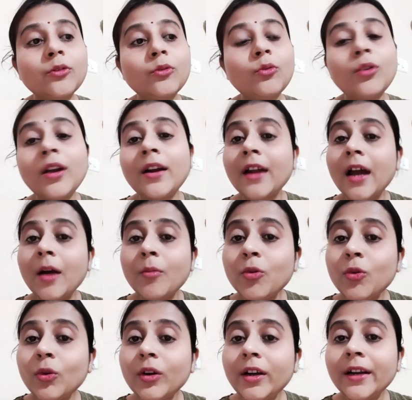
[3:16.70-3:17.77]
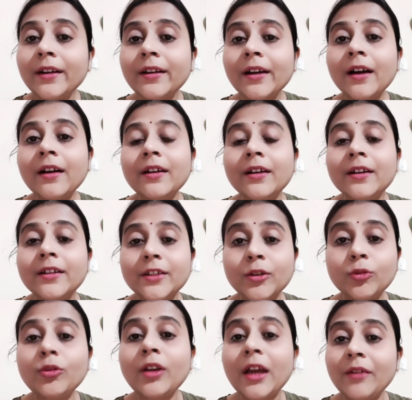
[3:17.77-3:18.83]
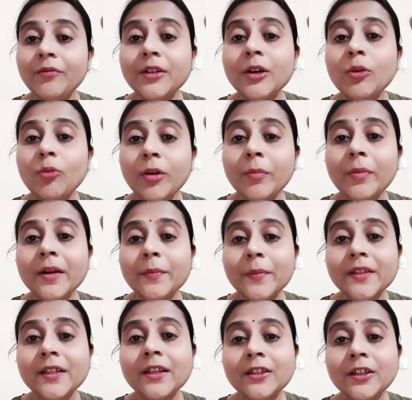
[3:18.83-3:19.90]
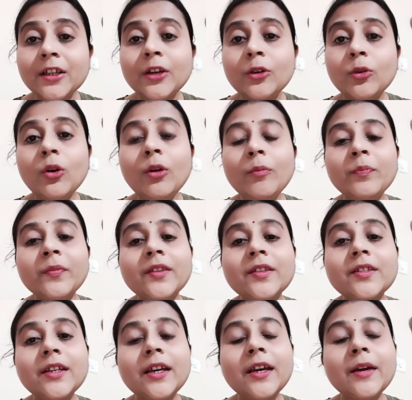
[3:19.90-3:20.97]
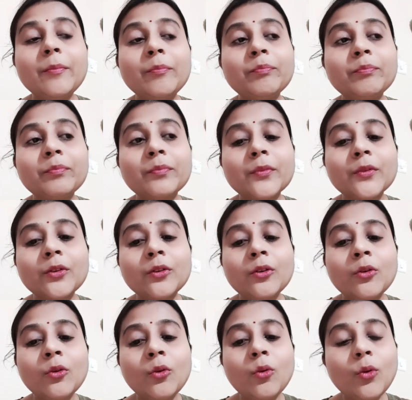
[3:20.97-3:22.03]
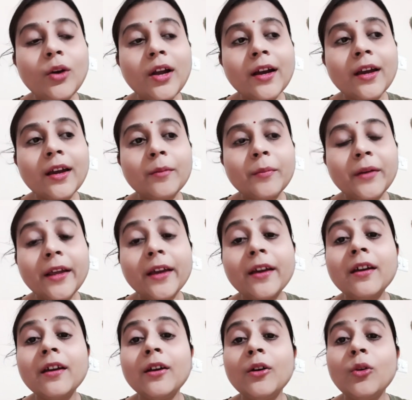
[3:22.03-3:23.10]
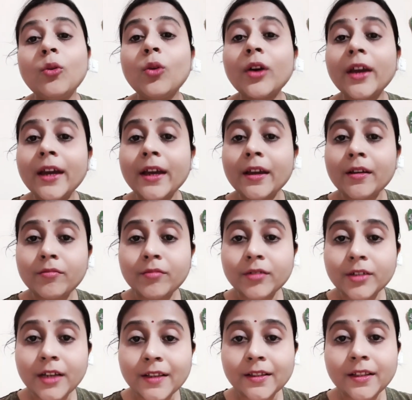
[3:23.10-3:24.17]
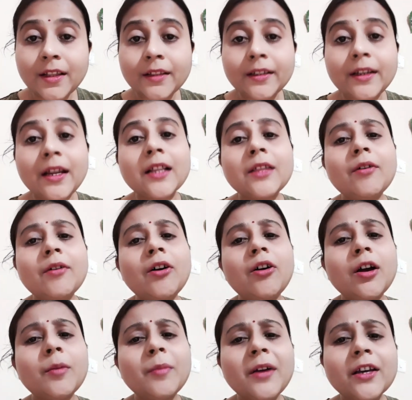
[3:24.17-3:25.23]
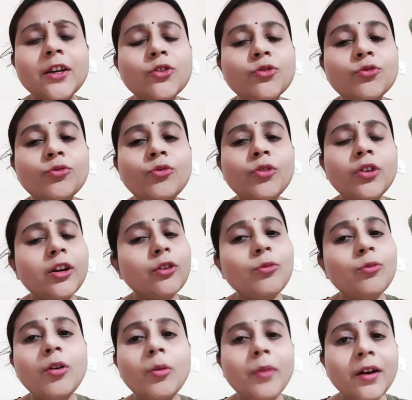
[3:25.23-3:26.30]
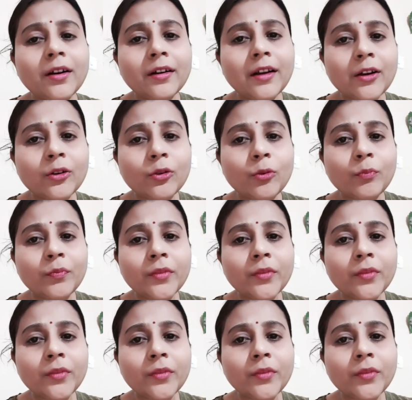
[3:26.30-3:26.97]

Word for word: ওনার নামও করলেন না যেহেতু লাইফটা ওই পারপাসেই ছিল যে ওনা মানে ওকে শাস্তি যাতে না দেওয়া হয় বা কিছু এটা খুব অবাক লাগলো